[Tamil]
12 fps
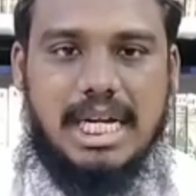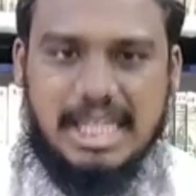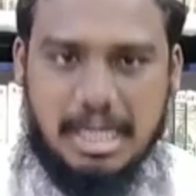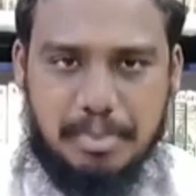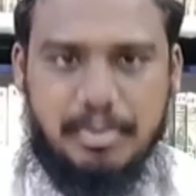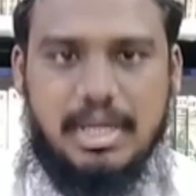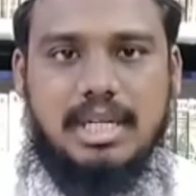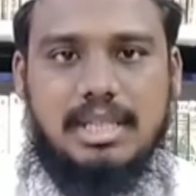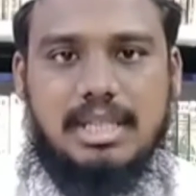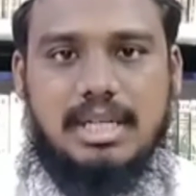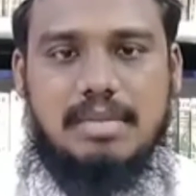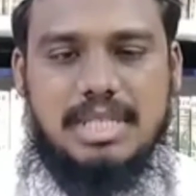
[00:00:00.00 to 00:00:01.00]
நட்பாக
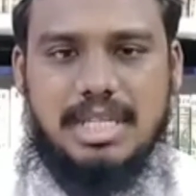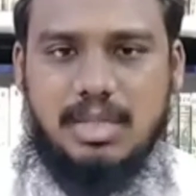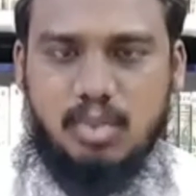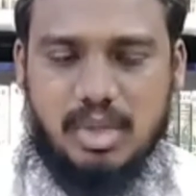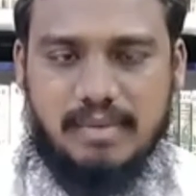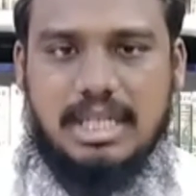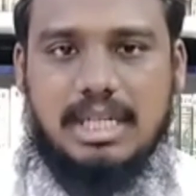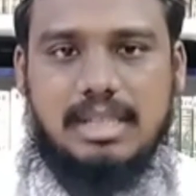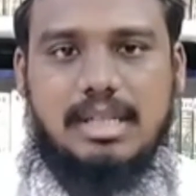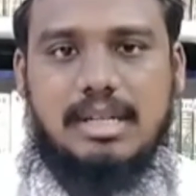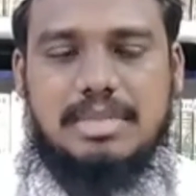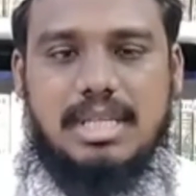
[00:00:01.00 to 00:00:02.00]
இருந்தாலும் சரி உறவாக
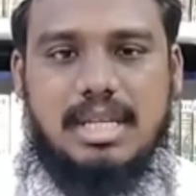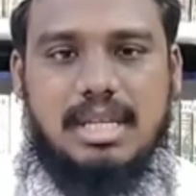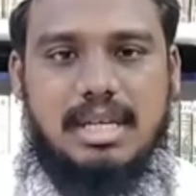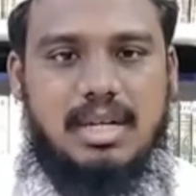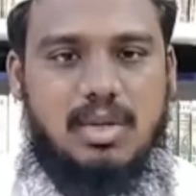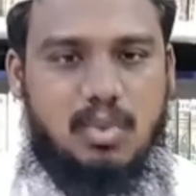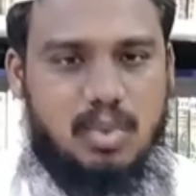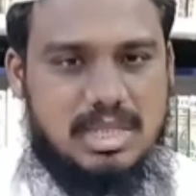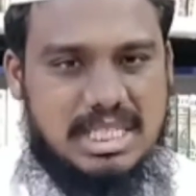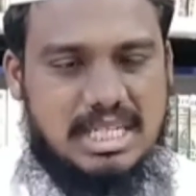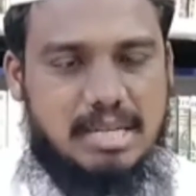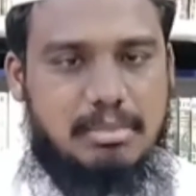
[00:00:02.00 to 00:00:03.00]
இருந்தாலும் சரி ஒரு
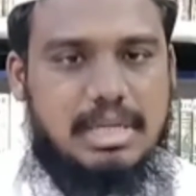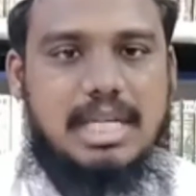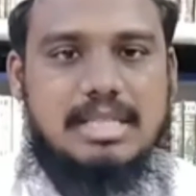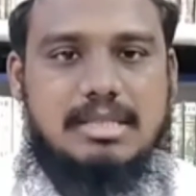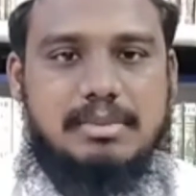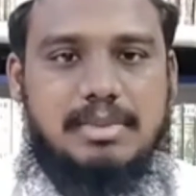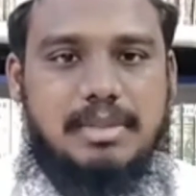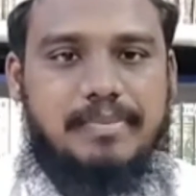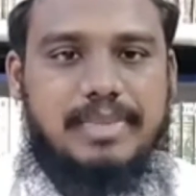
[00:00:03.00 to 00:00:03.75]
சின்ன மனக்கசப்பு